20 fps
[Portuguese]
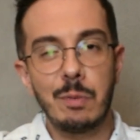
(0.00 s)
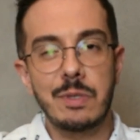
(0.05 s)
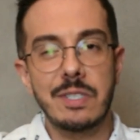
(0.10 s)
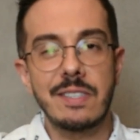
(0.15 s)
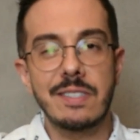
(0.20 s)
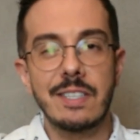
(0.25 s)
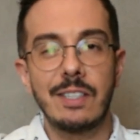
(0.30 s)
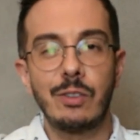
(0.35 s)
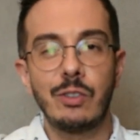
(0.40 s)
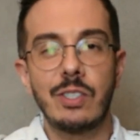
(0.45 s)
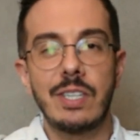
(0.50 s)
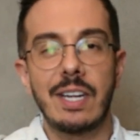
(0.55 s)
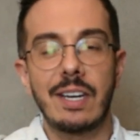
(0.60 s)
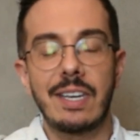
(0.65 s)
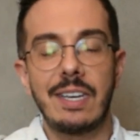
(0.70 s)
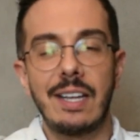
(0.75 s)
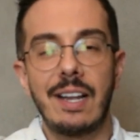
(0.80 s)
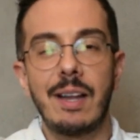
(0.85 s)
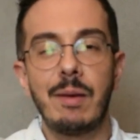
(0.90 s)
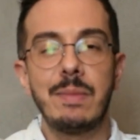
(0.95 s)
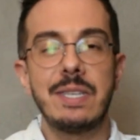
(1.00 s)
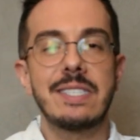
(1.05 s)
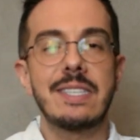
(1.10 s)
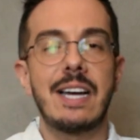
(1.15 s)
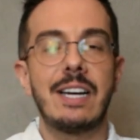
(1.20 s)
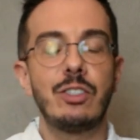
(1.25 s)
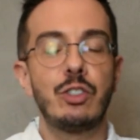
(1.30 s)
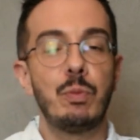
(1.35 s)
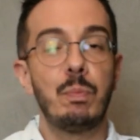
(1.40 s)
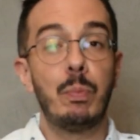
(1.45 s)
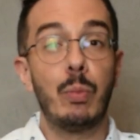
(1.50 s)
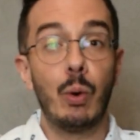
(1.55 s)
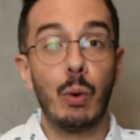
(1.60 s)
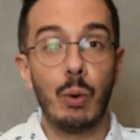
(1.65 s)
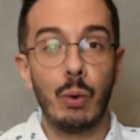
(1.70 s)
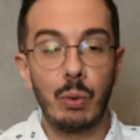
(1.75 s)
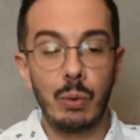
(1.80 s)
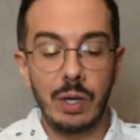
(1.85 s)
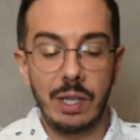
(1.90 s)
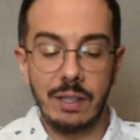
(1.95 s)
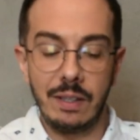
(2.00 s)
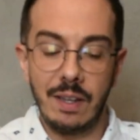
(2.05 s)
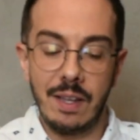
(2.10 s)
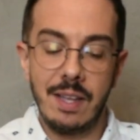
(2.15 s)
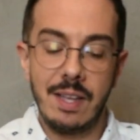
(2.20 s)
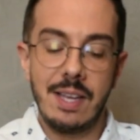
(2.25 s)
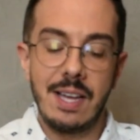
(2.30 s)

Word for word: precisando daquela amizade boa,